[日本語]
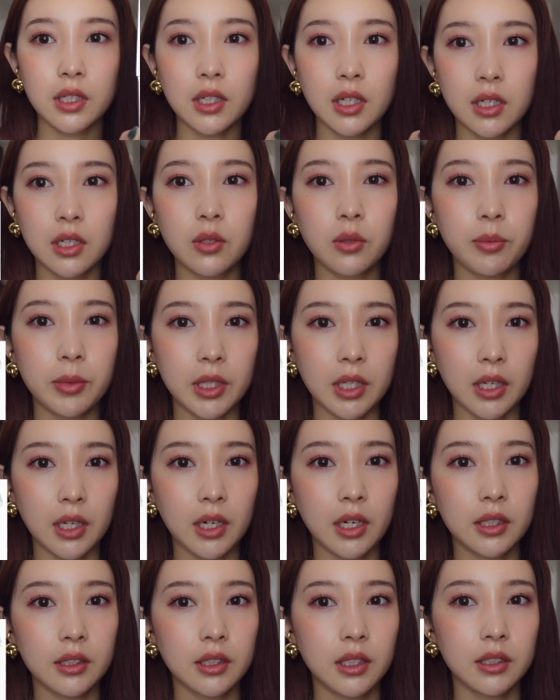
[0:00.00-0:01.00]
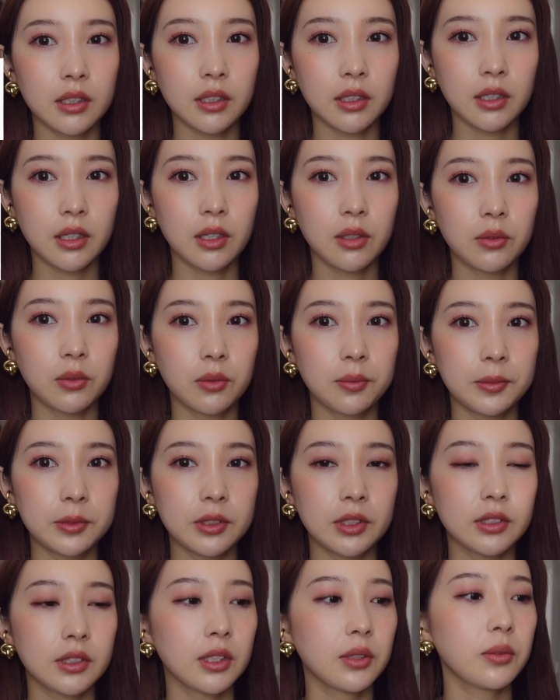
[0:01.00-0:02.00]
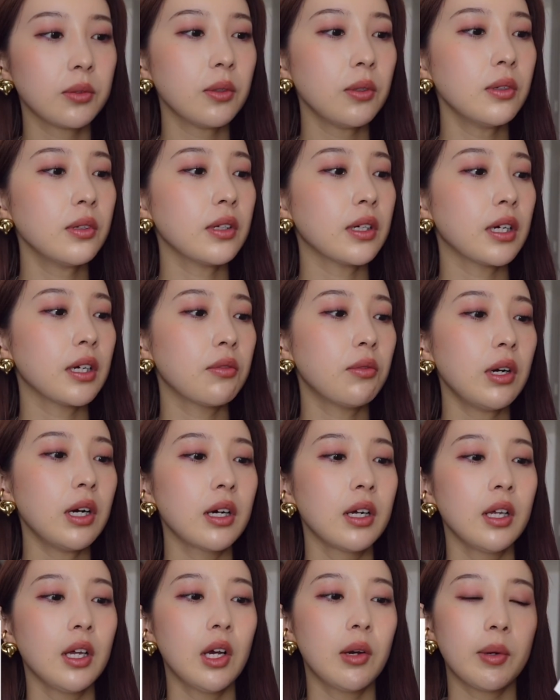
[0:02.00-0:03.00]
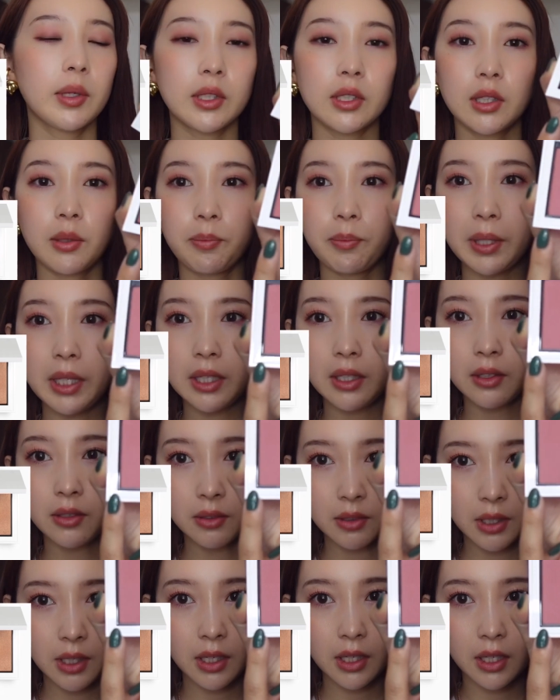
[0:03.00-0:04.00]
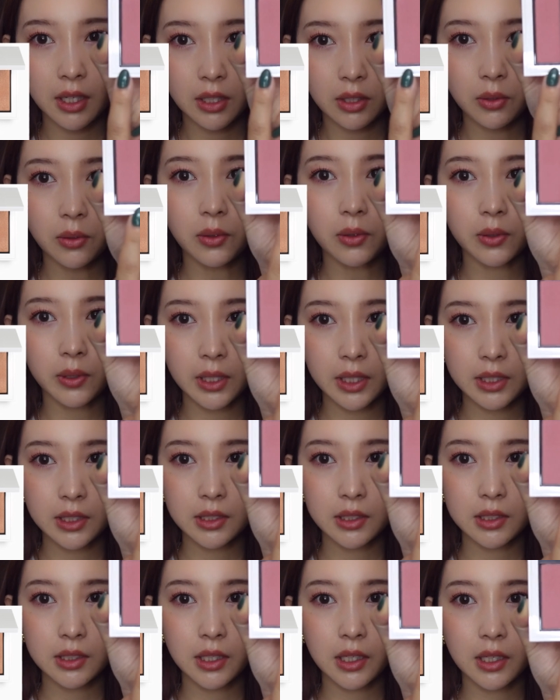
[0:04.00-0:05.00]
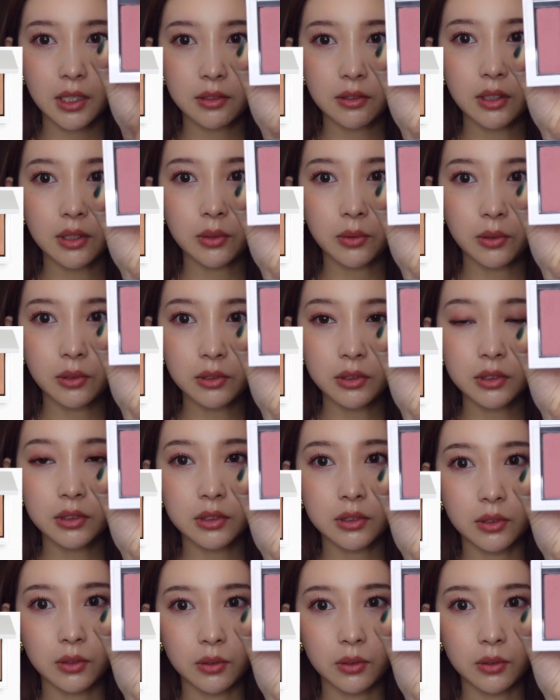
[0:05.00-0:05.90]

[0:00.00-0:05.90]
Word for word: な色味で選んでいただけると思うんですけど今回はまたねピンク系とオレンジ系とあとゴールド